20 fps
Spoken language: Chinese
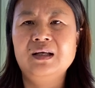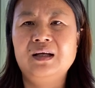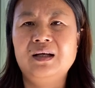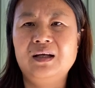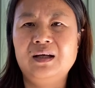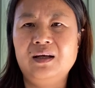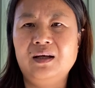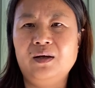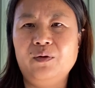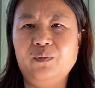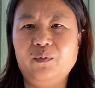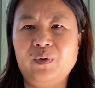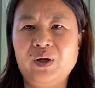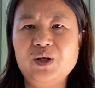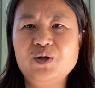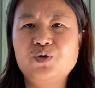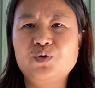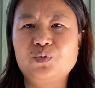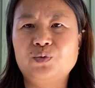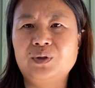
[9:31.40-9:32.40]
呃，为
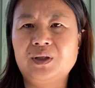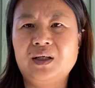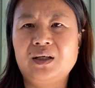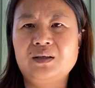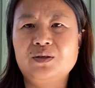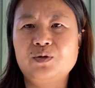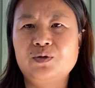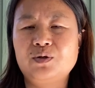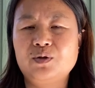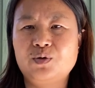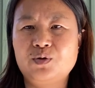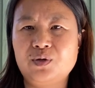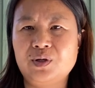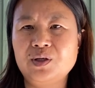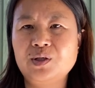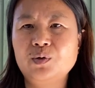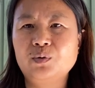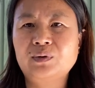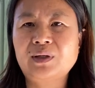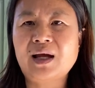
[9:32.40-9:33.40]
主的就是全
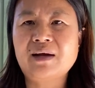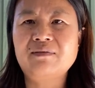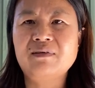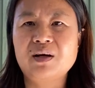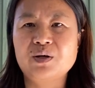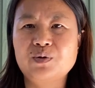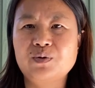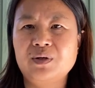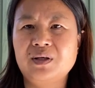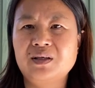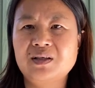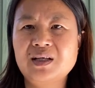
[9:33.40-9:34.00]
球大放水，